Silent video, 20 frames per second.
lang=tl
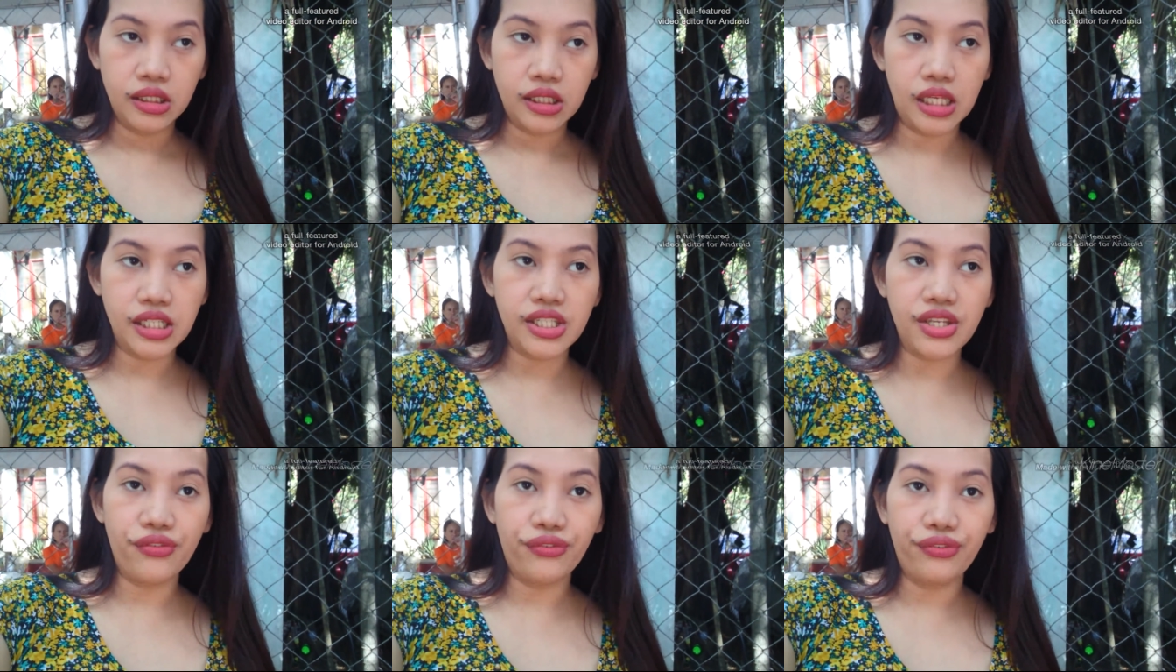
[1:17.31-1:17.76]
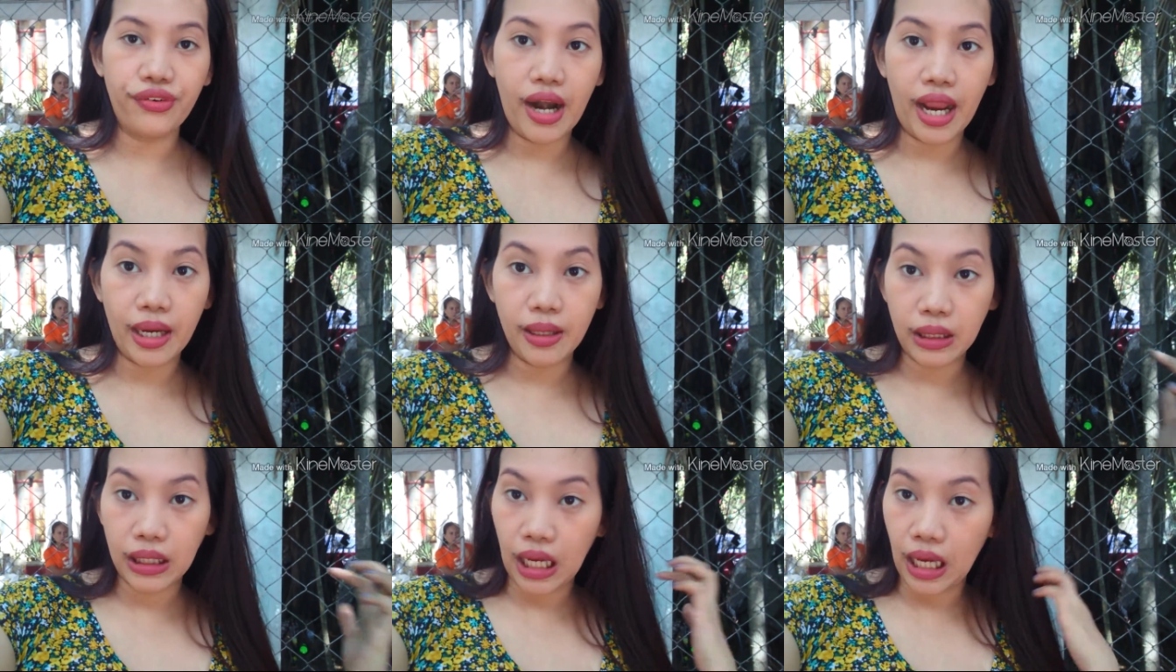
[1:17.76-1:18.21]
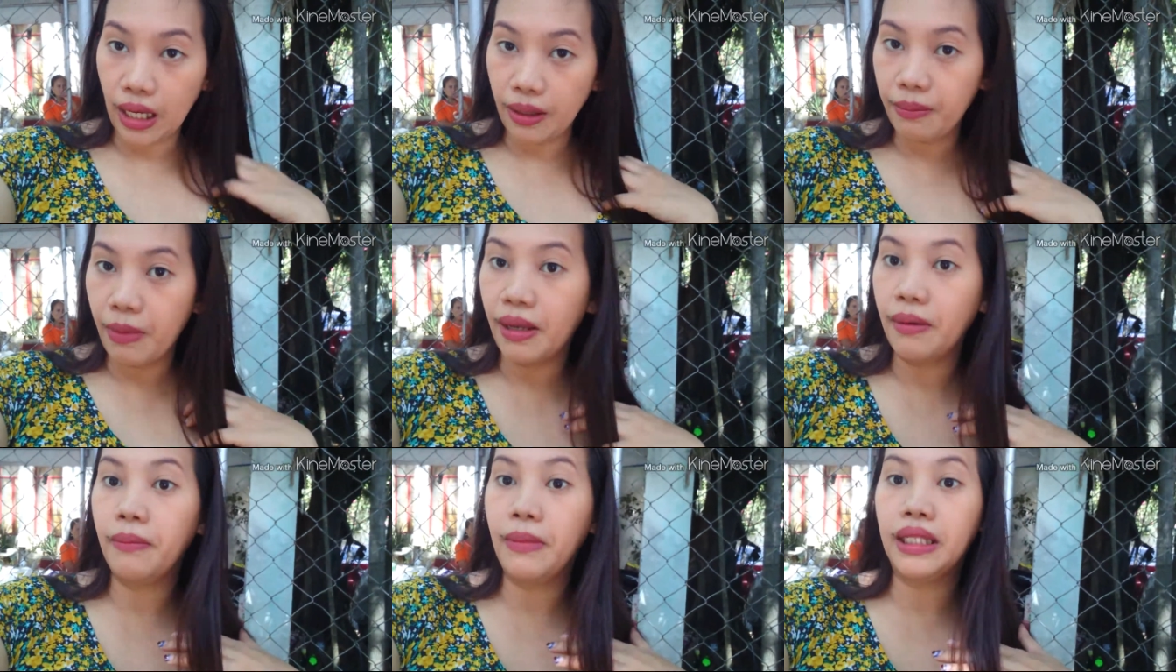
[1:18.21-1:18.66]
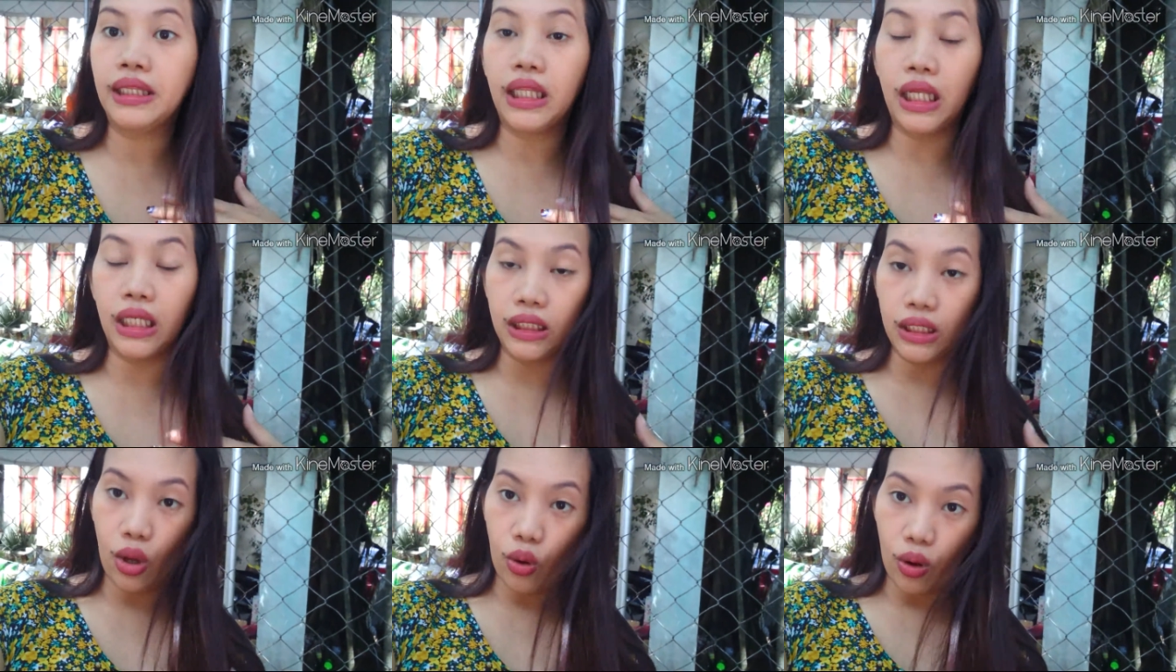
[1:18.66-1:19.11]
Nasa Friday, may
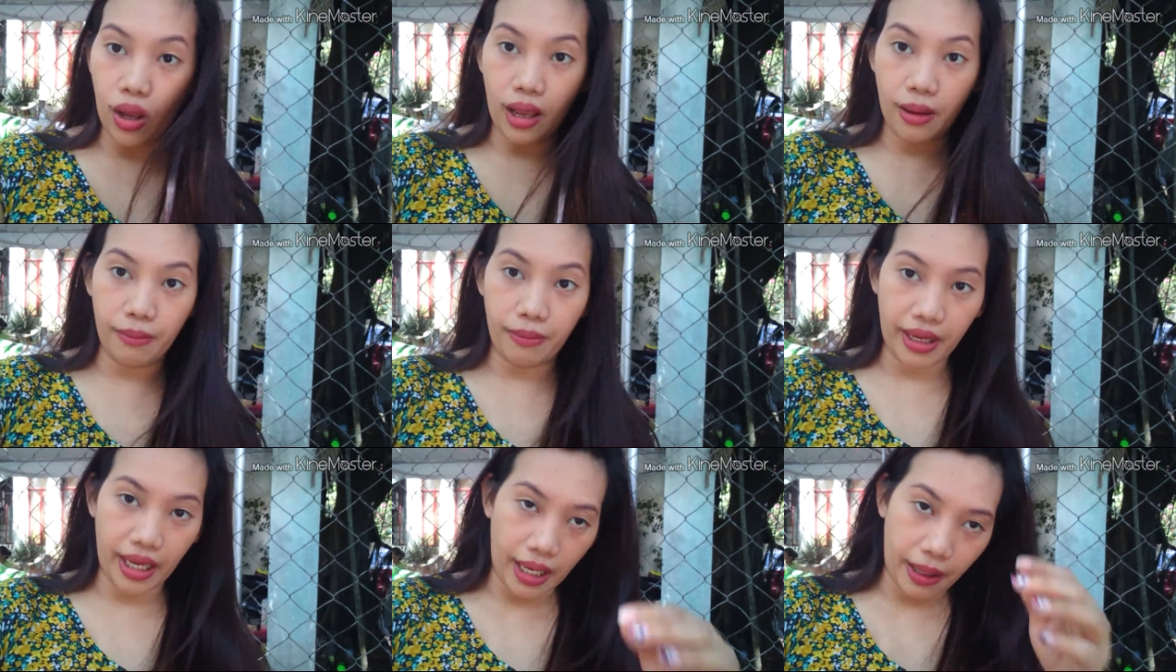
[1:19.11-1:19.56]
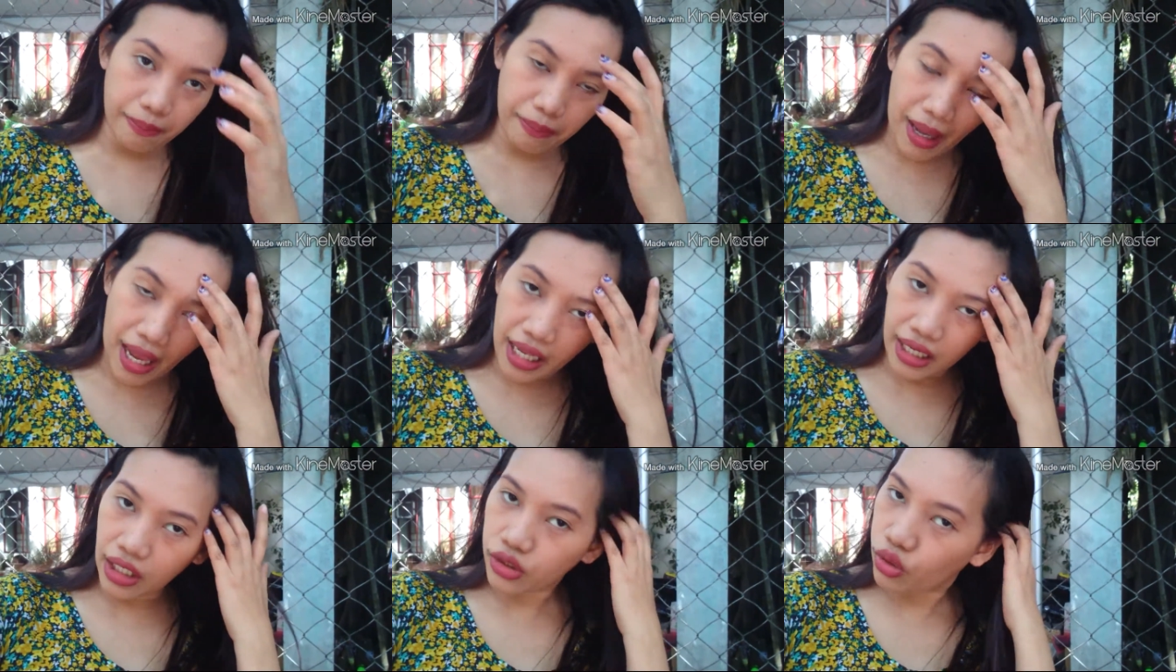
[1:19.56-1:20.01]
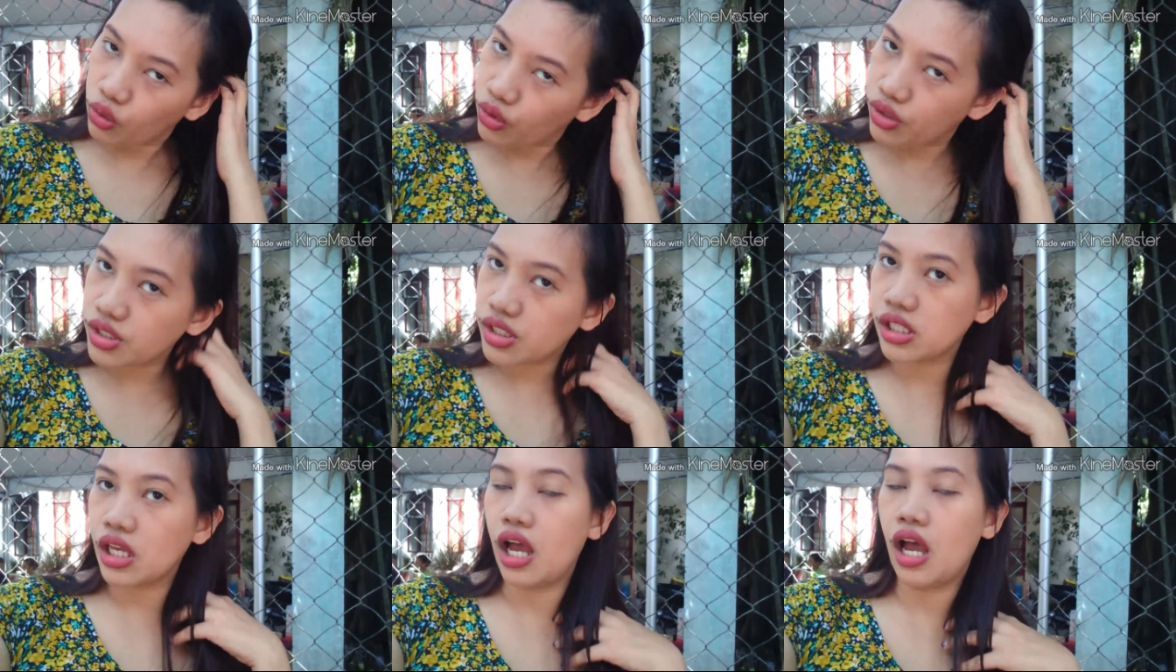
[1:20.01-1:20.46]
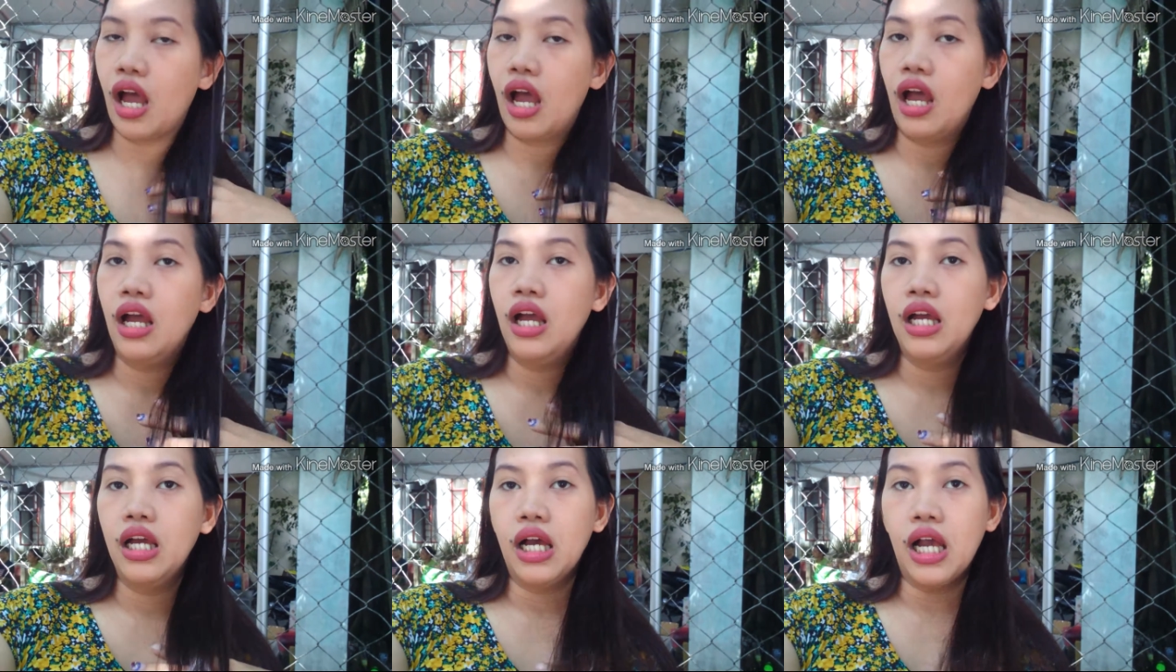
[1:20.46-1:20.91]
meeting daw kami para doon sa
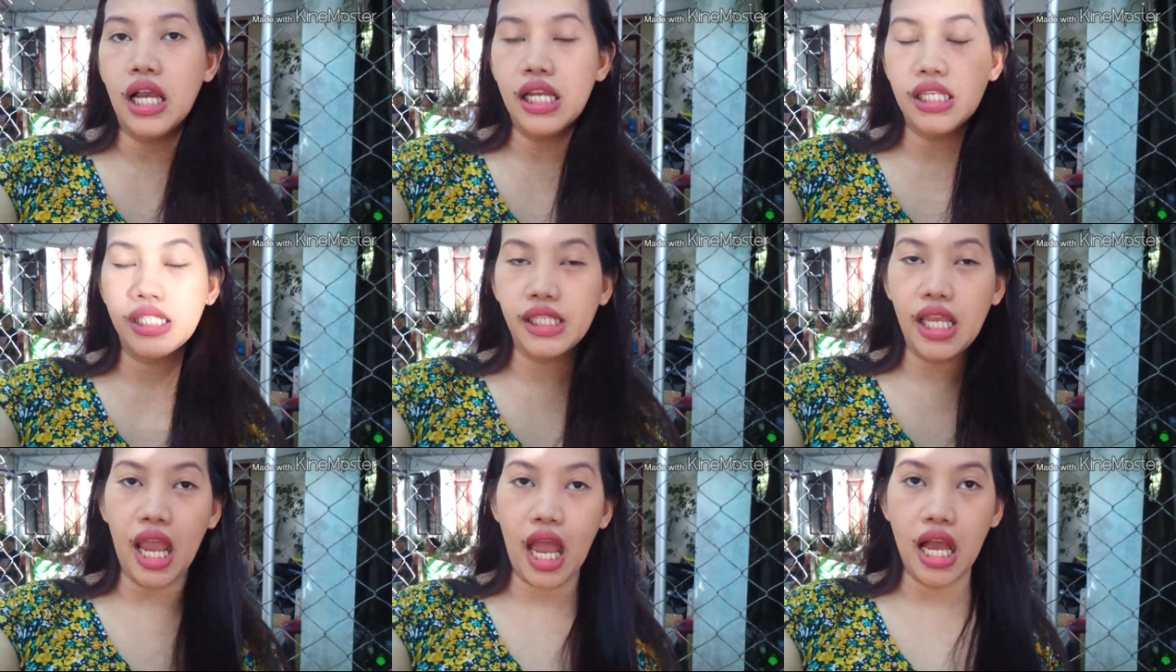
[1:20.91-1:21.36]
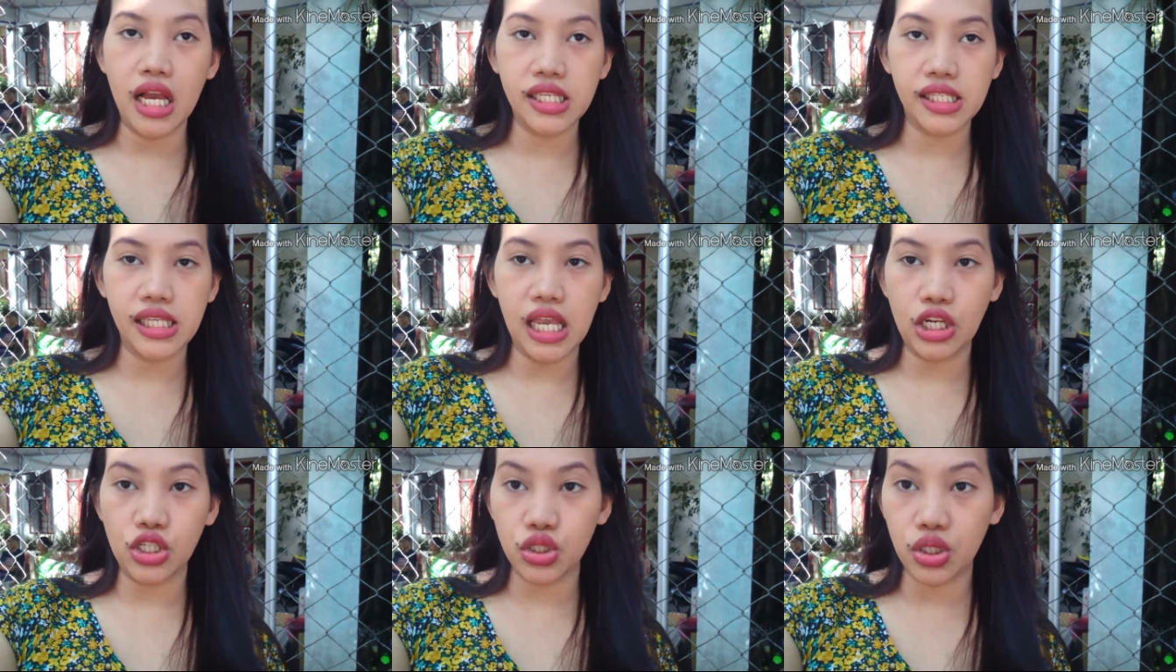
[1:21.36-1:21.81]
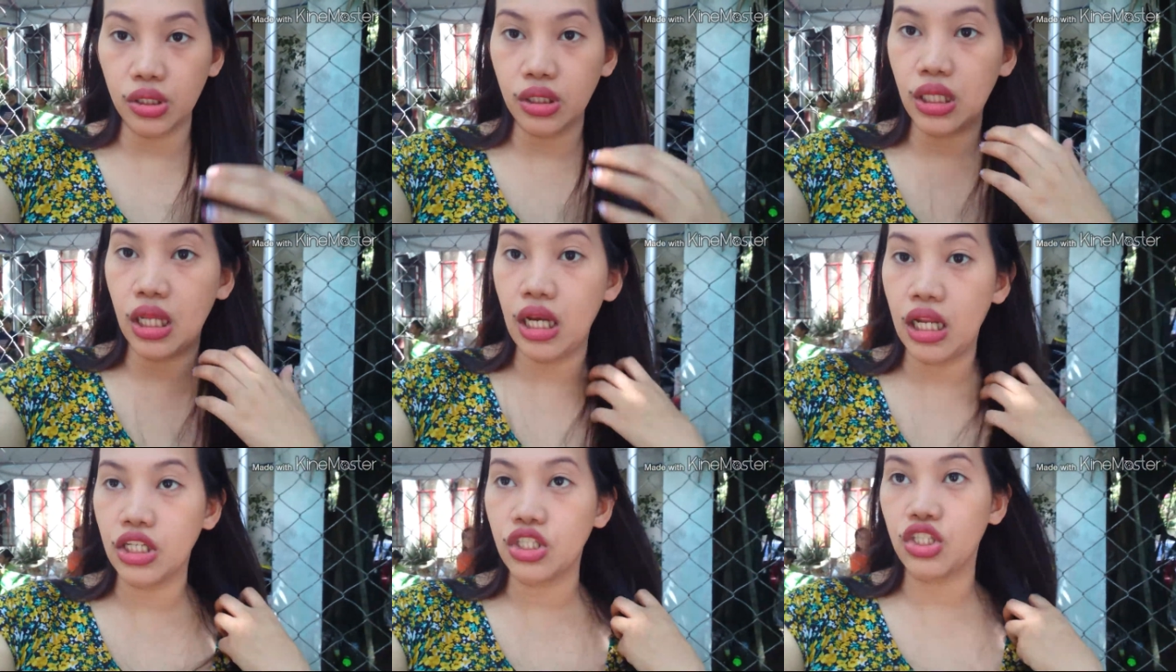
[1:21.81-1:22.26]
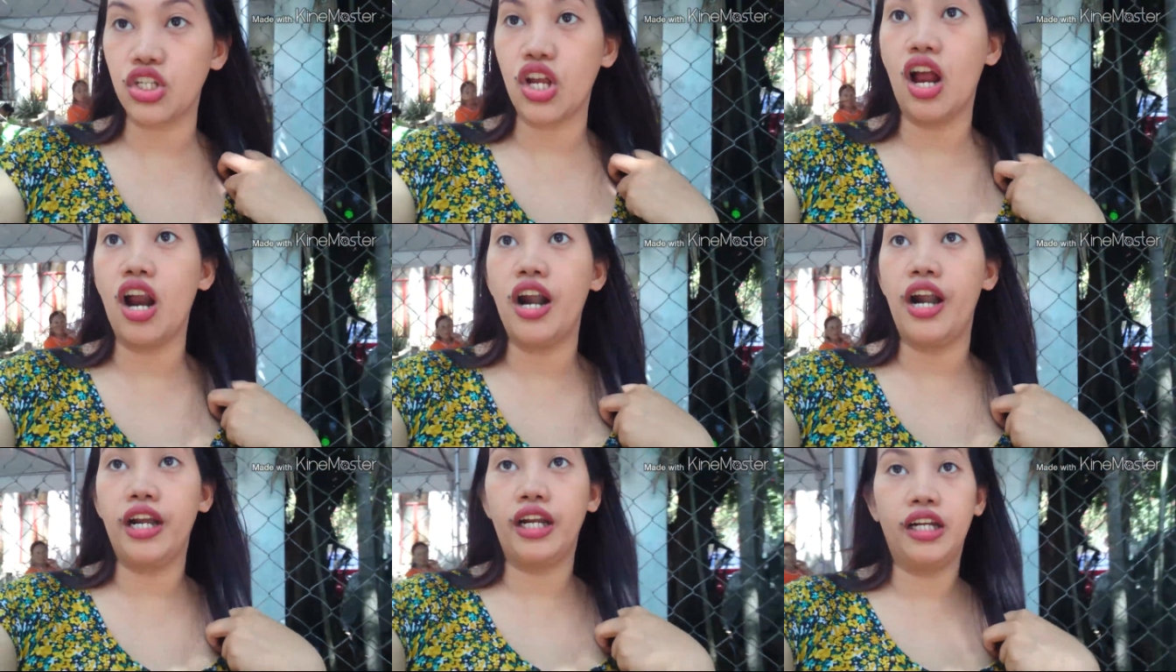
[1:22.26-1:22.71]
kasi ang section nila
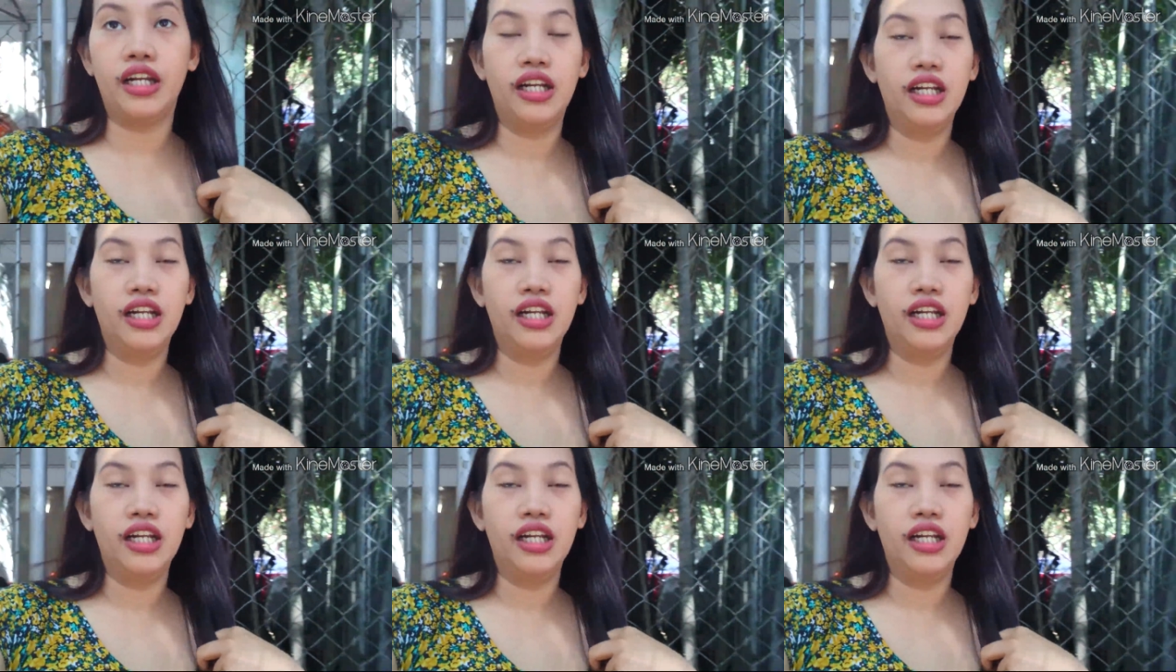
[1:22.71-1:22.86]
shark.